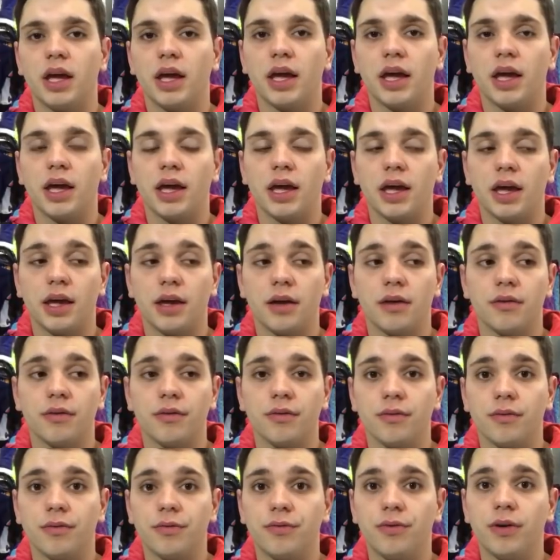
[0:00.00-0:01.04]
é,
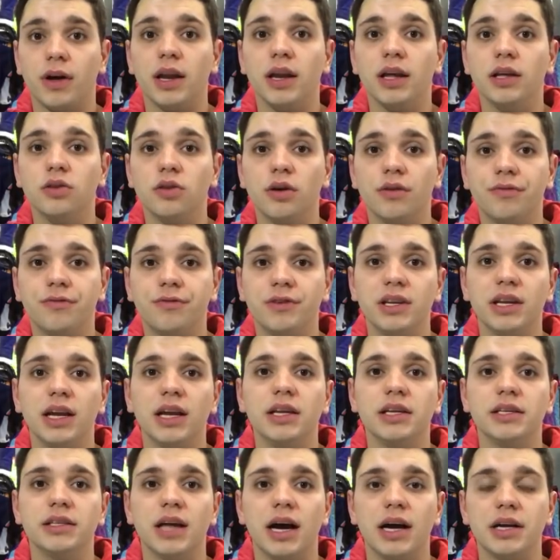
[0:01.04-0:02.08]
falando a
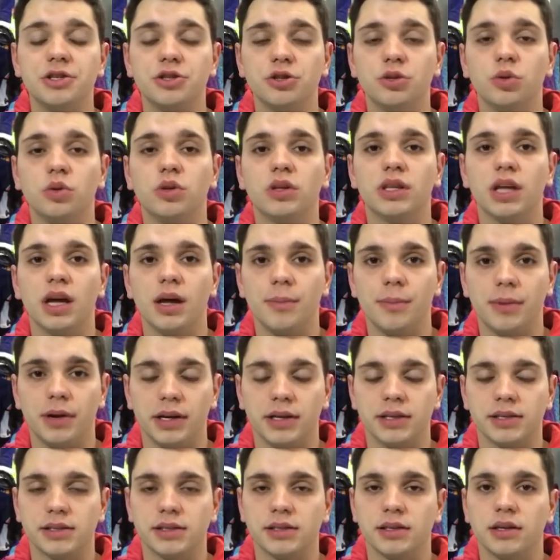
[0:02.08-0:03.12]
finalidade do
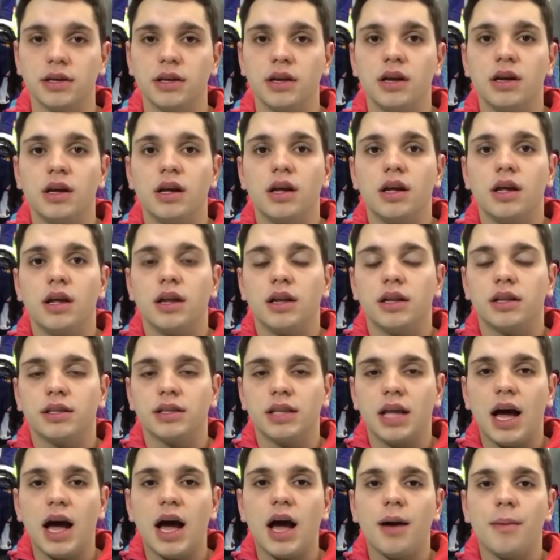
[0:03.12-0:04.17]
tubeless
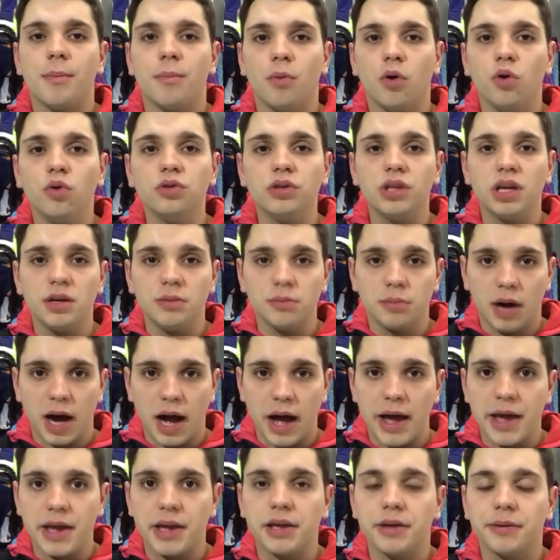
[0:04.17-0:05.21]
na mountain
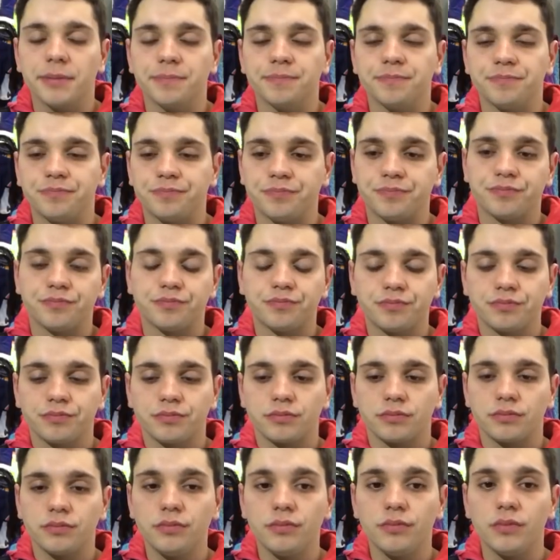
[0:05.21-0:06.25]
bike,
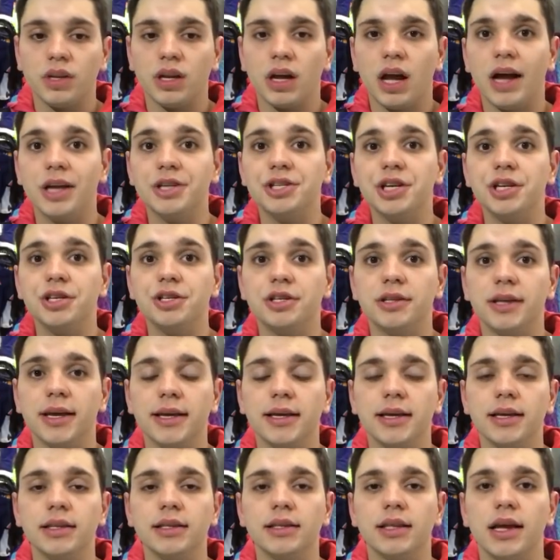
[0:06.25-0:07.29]
a gente
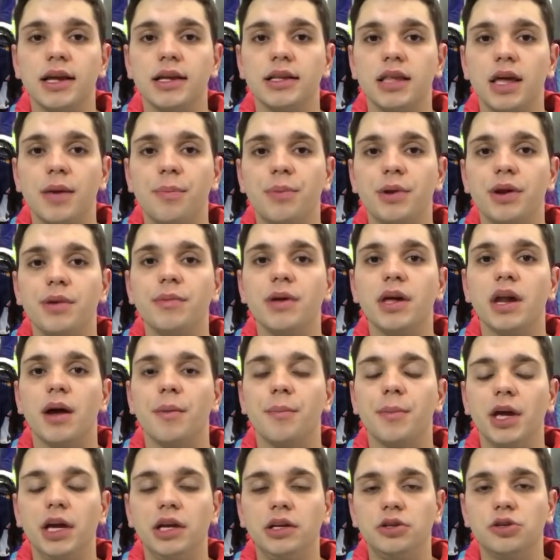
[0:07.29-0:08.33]
tem que entender
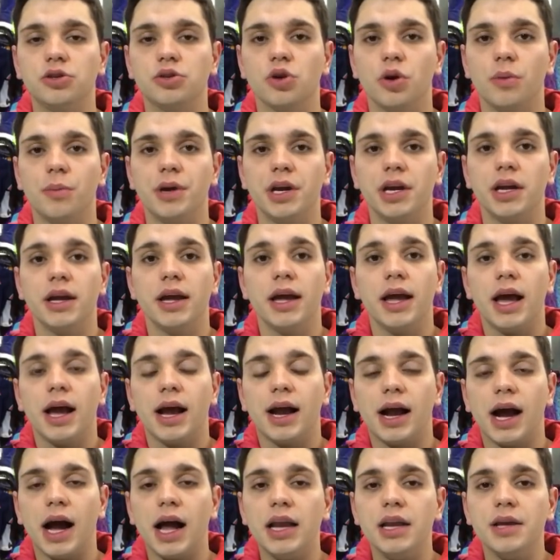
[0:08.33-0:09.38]
primeiramente sobre
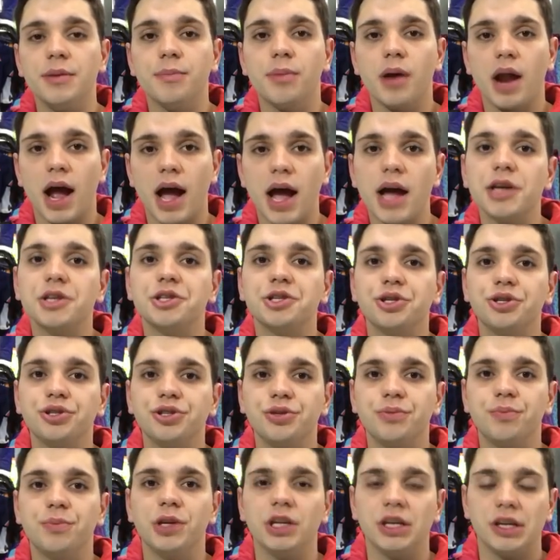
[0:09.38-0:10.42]
calibragem
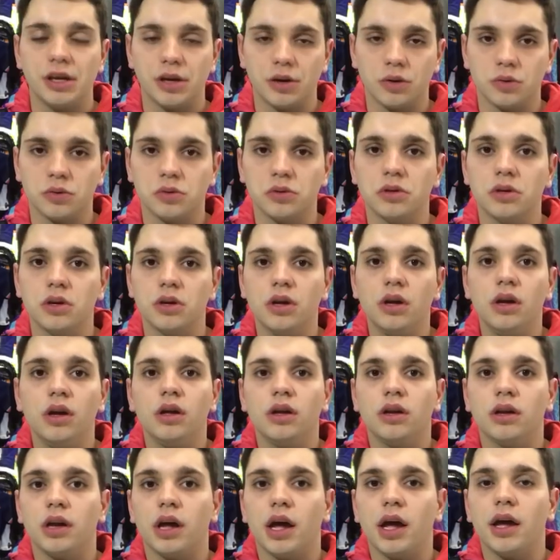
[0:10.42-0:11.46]
de pneu,
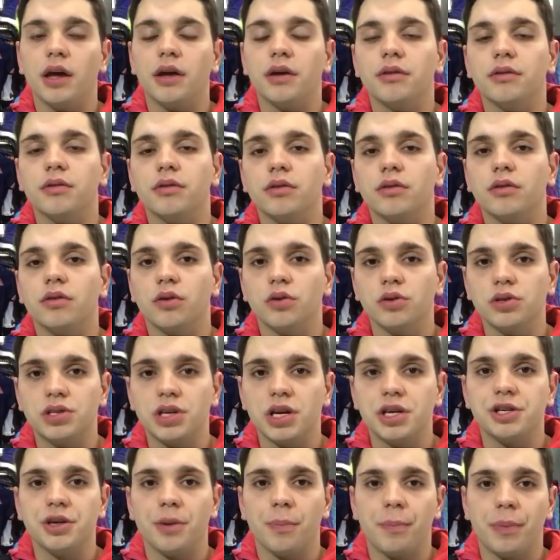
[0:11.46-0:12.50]
né? ou
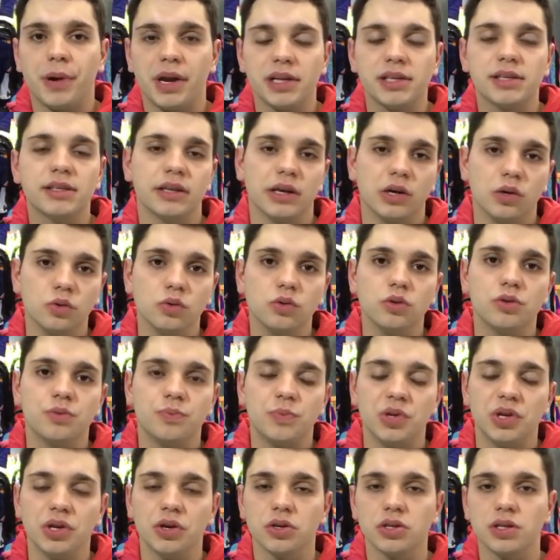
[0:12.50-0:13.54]
seja, pressão dos
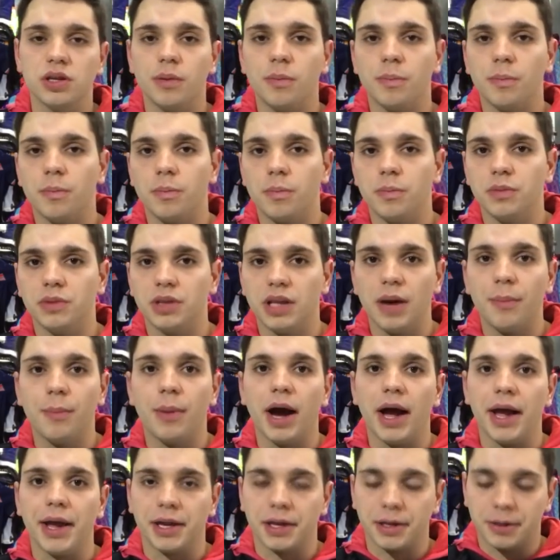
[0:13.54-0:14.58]
pneus da, da
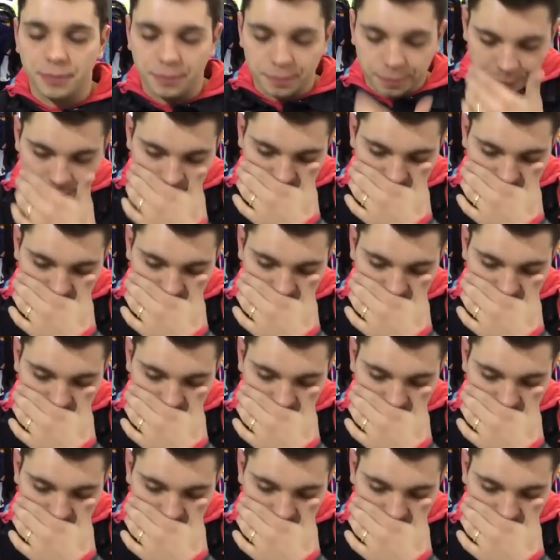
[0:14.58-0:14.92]
bike.